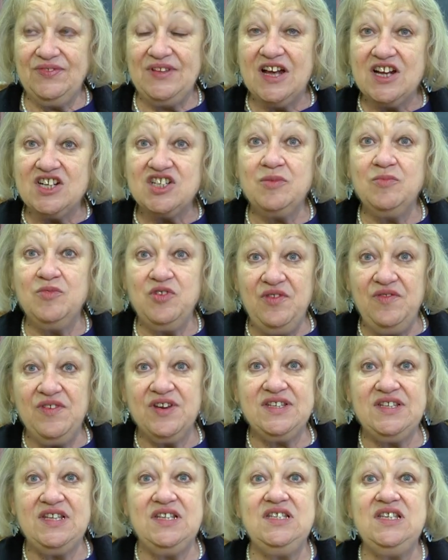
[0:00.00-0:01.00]
В нашем
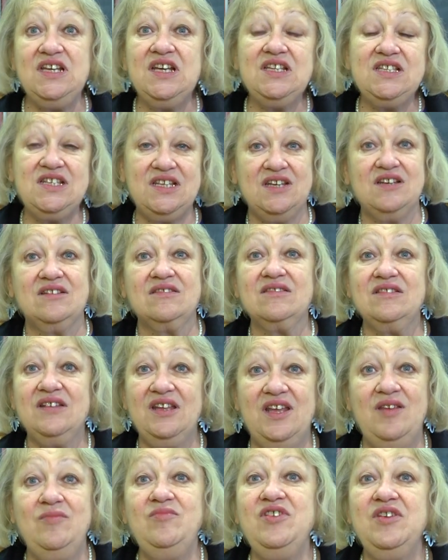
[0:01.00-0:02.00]
университете
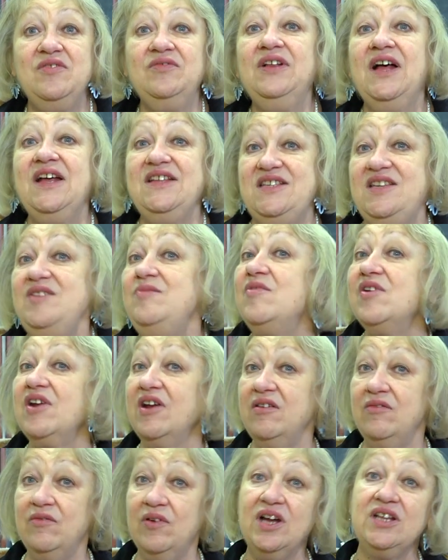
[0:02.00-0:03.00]
имени
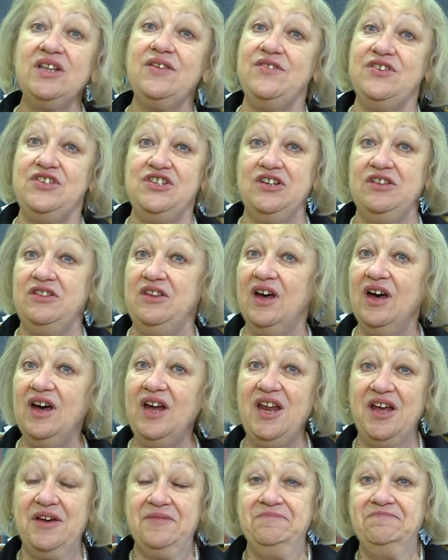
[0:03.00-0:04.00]
Владимира Ивановича
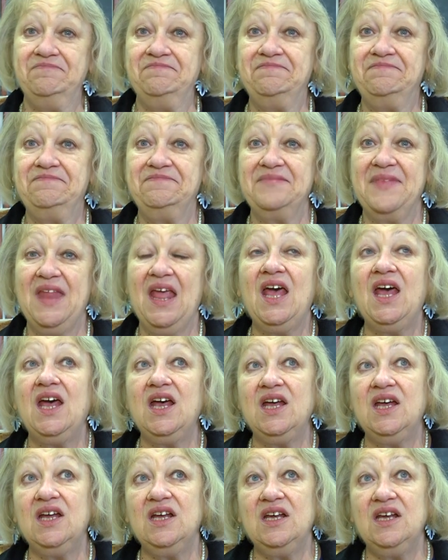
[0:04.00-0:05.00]
Даля
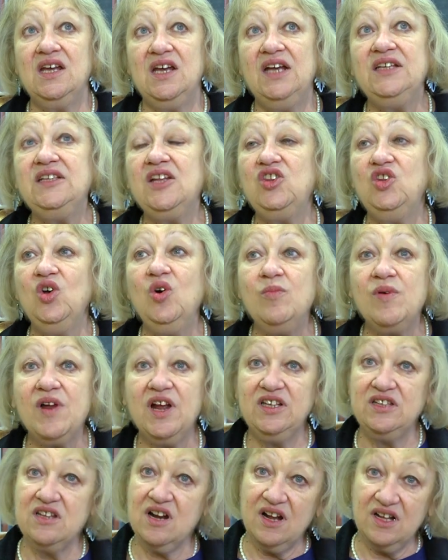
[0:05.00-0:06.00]
это
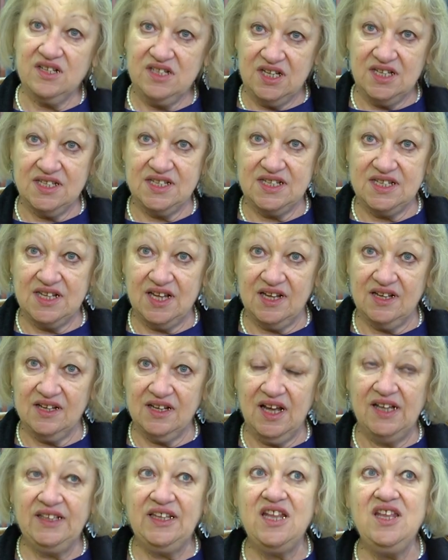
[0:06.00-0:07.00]
добрая традиция,
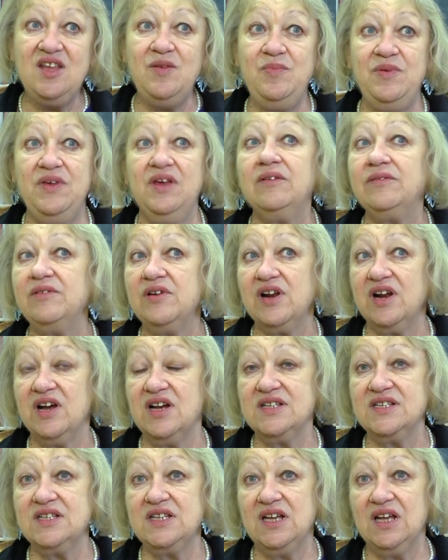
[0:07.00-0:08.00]
это не первый
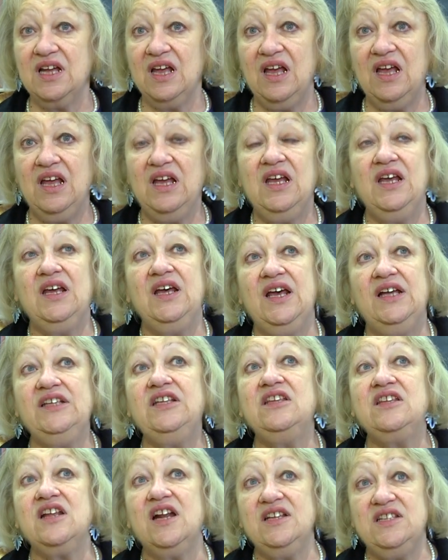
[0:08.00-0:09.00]
раз –
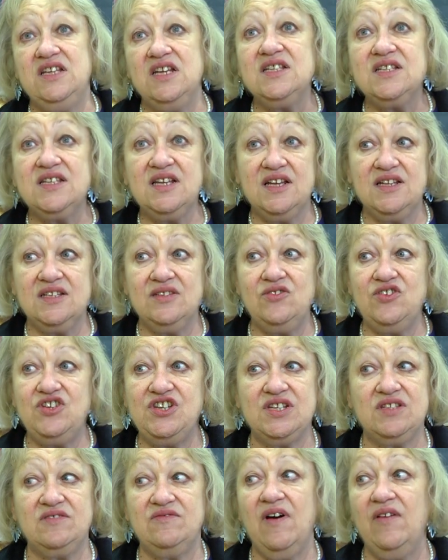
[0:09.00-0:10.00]
эта традиция
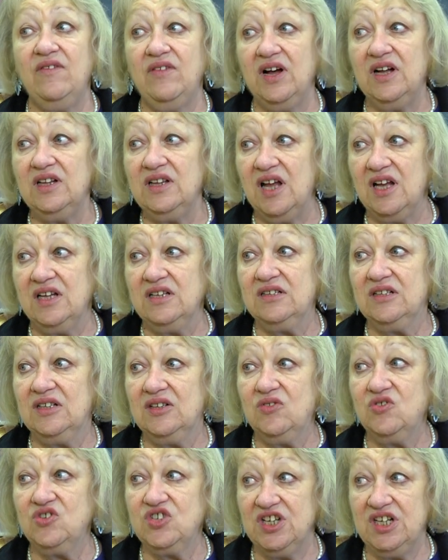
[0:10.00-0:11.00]
существовала
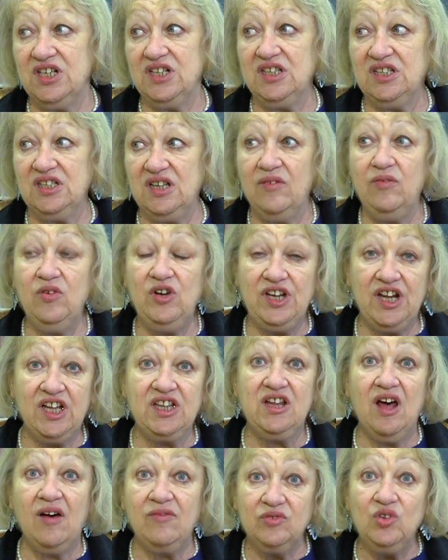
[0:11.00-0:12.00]
уже довольно
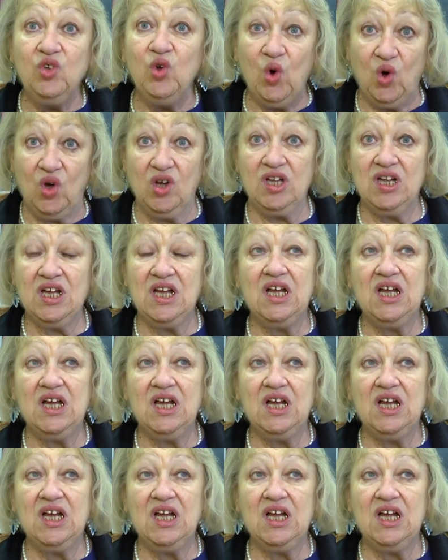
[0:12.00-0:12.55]
давно.